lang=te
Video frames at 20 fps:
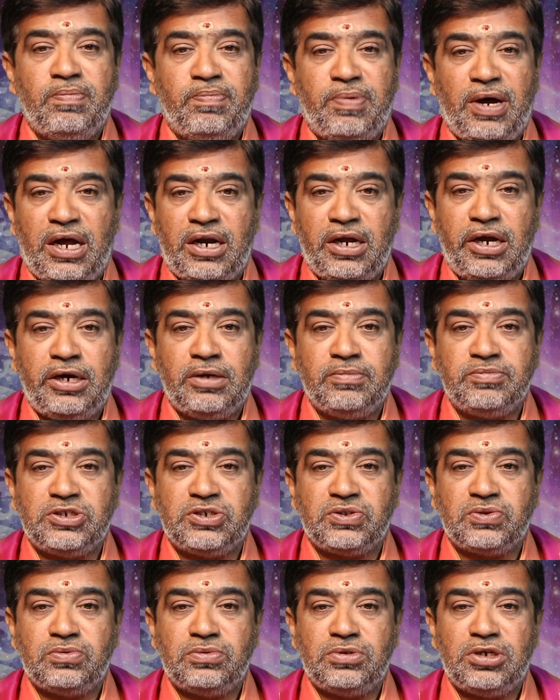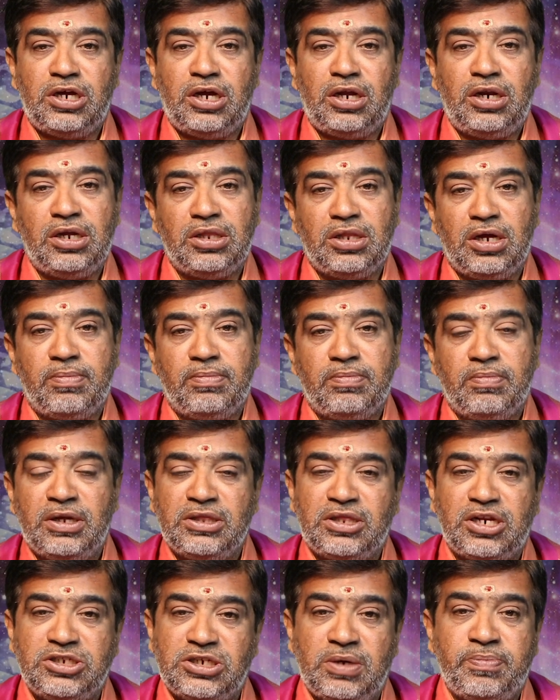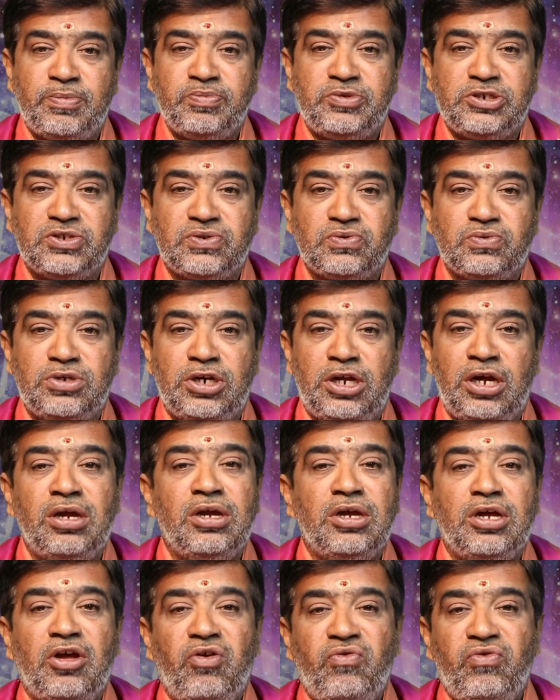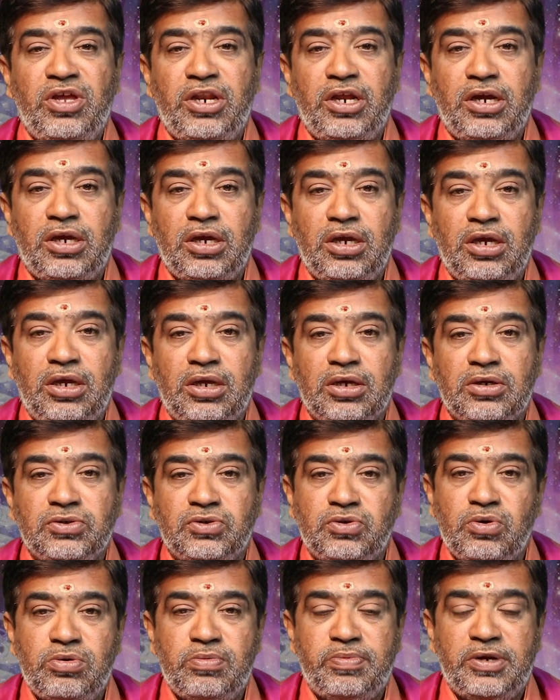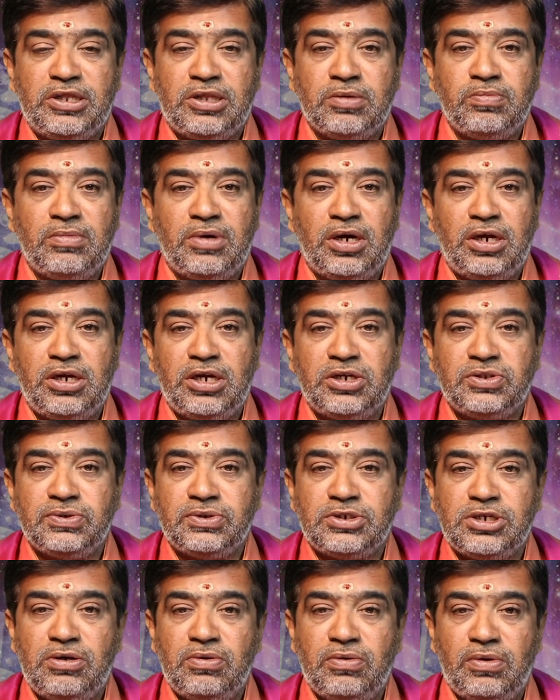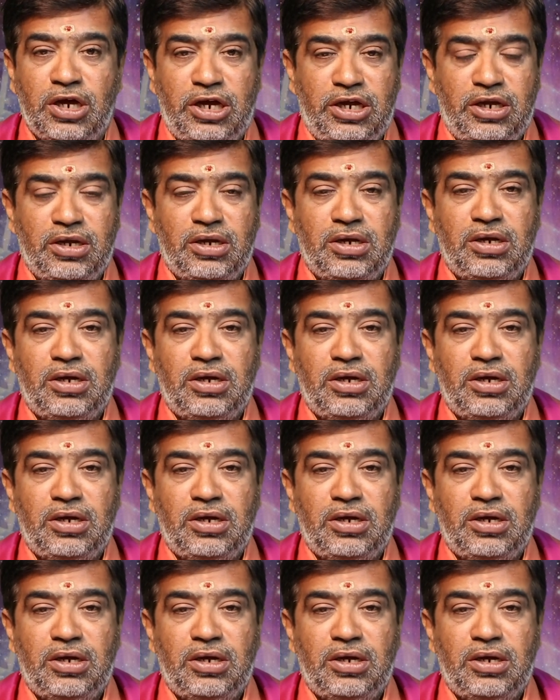పారాయణం చేసుకున్నా లేదా మంత్రజపం చేసుకున్నా వీరికి శుభ ఫలితం కలిగే సూచనలు ఉన్నాయి